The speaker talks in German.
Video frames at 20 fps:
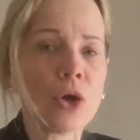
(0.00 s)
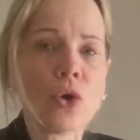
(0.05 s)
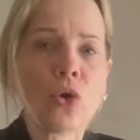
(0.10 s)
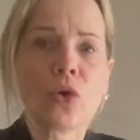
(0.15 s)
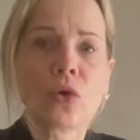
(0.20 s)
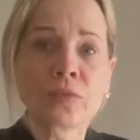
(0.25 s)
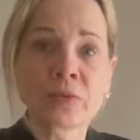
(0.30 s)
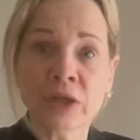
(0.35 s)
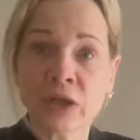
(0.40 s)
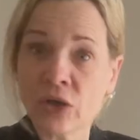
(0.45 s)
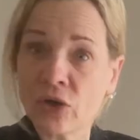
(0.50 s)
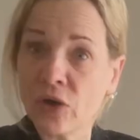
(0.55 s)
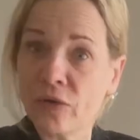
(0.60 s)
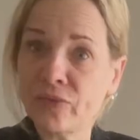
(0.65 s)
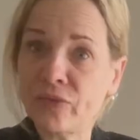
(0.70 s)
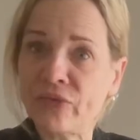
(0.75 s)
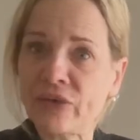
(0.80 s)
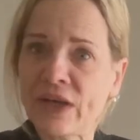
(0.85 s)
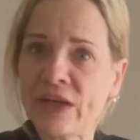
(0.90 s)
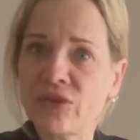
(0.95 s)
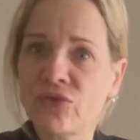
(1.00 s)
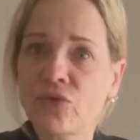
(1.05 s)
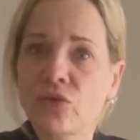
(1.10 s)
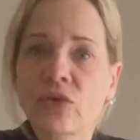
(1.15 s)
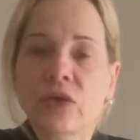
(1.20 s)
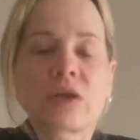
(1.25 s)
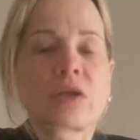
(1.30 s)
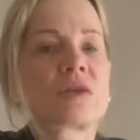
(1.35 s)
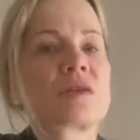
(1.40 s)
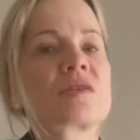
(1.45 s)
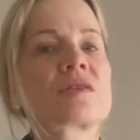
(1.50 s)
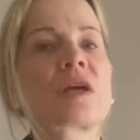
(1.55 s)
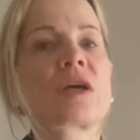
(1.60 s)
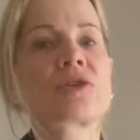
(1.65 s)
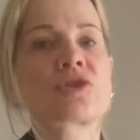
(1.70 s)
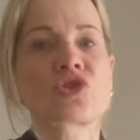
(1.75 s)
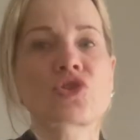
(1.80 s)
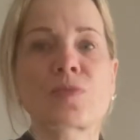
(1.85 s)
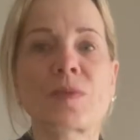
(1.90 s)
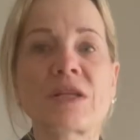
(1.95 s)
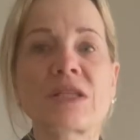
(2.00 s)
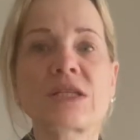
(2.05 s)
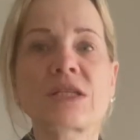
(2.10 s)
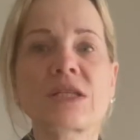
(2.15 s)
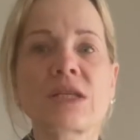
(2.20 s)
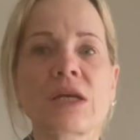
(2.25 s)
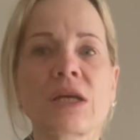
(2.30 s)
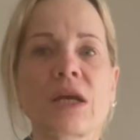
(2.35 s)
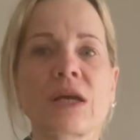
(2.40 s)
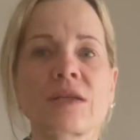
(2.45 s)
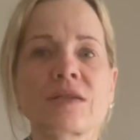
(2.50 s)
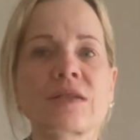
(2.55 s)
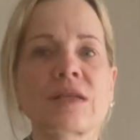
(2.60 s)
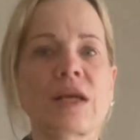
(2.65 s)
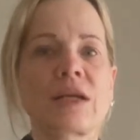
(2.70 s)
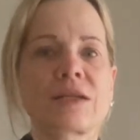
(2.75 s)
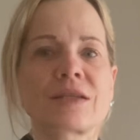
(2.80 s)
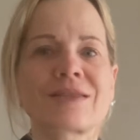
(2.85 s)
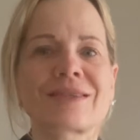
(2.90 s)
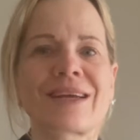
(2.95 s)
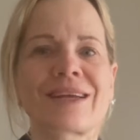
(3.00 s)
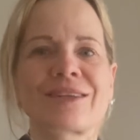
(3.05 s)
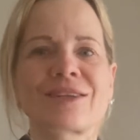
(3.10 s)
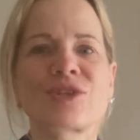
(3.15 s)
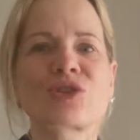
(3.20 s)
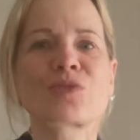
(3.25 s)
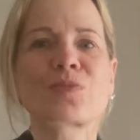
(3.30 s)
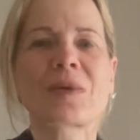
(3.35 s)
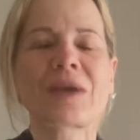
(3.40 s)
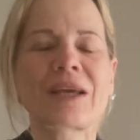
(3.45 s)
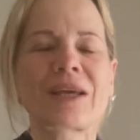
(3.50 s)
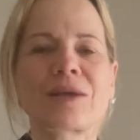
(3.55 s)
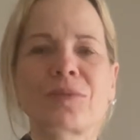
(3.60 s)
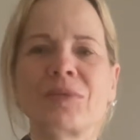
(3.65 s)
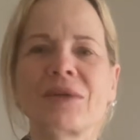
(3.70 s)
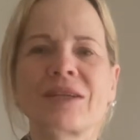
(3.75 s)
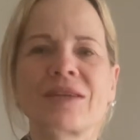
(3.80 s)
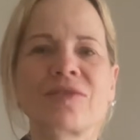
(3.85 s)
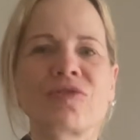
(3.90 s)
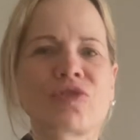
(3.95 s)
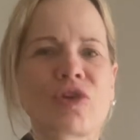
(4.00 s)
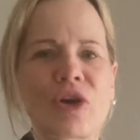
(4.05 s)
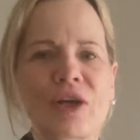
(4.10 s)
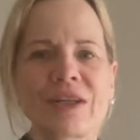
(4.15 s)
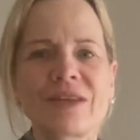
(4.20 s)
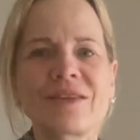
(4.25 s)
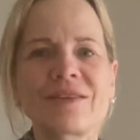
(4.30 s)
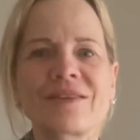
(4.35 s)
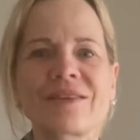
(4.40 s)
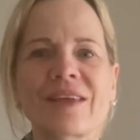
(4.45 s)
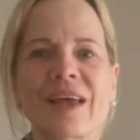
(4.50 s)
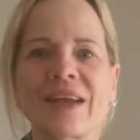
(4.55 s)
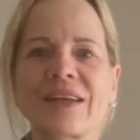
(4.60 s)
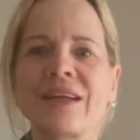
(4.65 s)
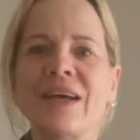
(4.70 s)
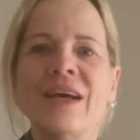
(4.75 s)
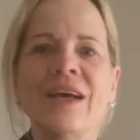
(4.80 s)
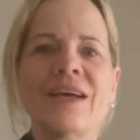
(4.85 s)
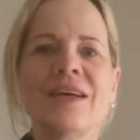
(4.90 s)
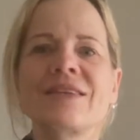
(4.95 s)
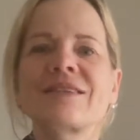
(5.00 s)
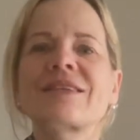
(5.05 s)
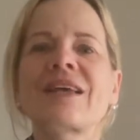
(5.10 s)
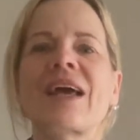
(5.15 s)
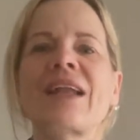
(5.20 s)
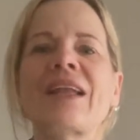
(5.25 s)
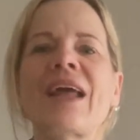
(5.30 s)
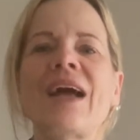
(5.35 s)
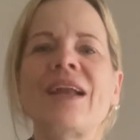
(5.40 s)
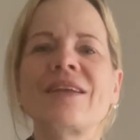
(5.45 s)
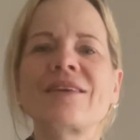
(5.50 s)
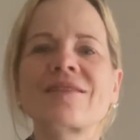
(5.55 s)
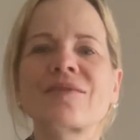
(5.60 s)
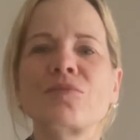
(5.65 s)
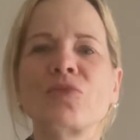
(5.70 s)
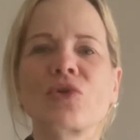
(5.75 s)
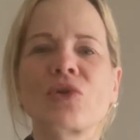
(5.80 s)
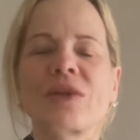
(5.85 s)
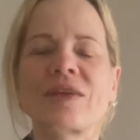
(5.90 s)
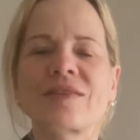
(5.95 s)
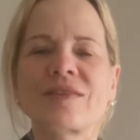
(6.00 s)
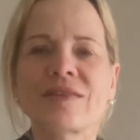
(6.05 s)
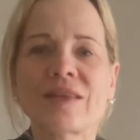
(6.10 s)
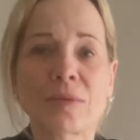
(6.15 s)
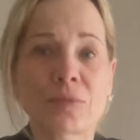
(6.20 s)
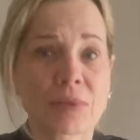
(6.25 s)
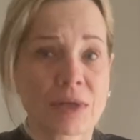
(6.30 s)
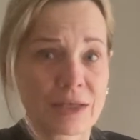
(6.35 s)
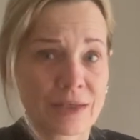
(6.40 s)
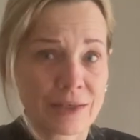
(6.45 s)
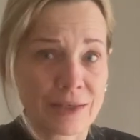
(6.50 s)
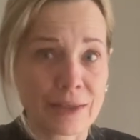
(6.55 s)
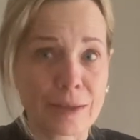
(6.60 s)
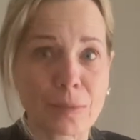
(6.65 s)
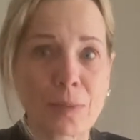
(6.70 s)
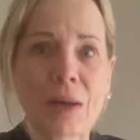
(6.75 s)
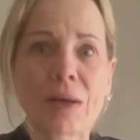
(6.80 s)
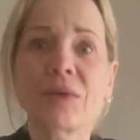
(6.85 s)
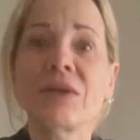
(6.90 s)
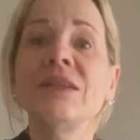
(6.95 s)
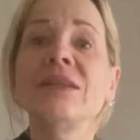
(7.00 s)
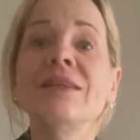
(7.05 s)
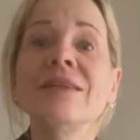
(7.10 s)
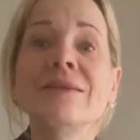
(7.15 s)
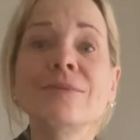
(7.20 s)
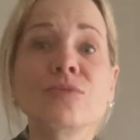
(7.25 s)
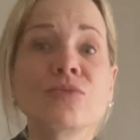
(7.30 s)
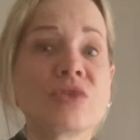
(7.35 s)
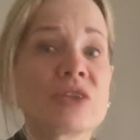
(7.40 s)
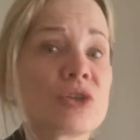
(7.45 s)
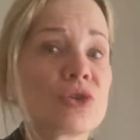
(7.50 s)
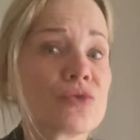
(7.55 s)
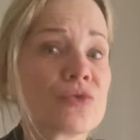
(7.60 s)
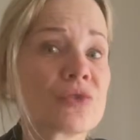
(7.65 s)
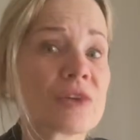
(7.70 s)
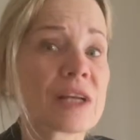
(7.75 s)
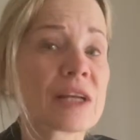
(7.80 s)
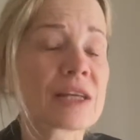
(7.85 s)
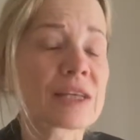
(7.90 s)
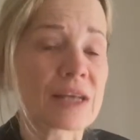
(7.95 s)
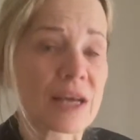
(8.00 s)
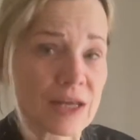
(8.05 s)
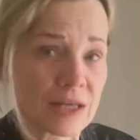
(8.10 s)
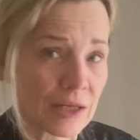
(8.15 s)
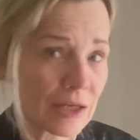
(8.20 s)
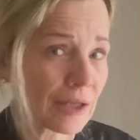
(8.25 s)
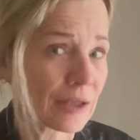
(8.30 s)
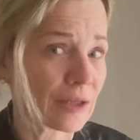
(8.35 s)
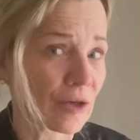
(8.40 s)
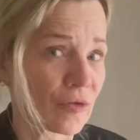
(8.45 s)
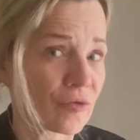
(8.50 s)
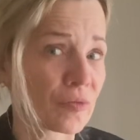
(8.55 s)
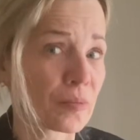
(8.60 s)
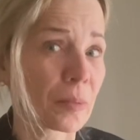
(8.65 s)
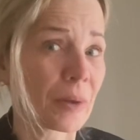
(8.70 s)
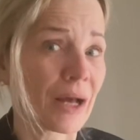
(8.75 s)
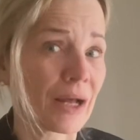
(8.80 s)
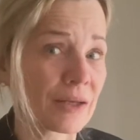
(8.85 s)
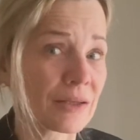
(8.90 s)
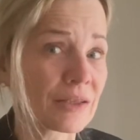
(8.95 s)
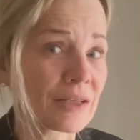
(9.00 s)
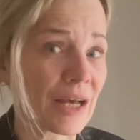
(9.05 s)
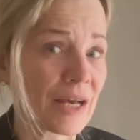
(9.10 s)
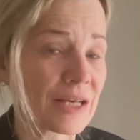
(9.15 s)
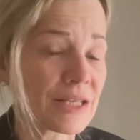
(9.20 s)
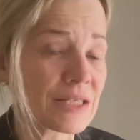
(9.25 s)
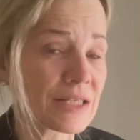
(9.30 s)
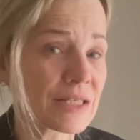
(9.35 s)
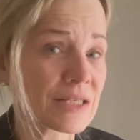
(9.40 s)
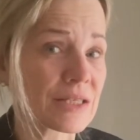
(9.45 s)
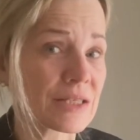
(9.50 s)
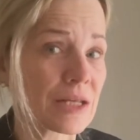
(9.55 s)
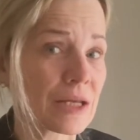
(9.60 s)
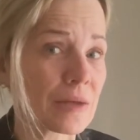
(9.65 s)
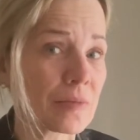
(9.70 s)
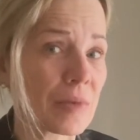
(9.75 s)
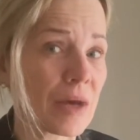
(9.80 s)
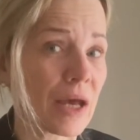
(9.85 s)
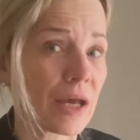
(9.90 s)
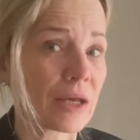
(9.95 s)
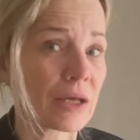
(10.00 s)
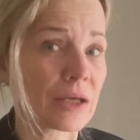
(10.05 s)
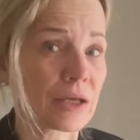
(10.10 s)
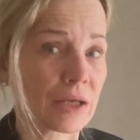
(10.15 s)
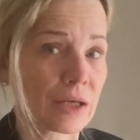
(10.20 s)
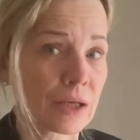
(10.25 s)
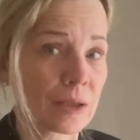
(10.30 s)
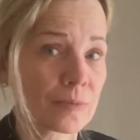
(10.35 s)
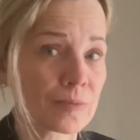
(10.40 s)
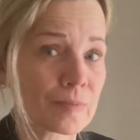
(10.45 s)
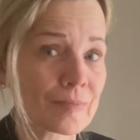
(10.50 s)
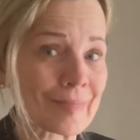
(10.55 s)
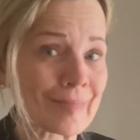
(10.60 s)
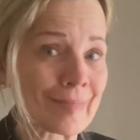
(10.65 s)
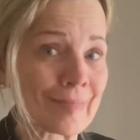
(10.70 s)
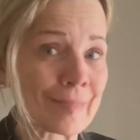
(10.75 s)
um den Kopf freizukriegen. Das kann ein Spaziergang sein, das kann ein Gespräch mit Freunden sein, es kann alles Mögliche sein, meine Lieben. Aber in diesem Video will ich eigentlich auf ein brandheißes Thema eingehen.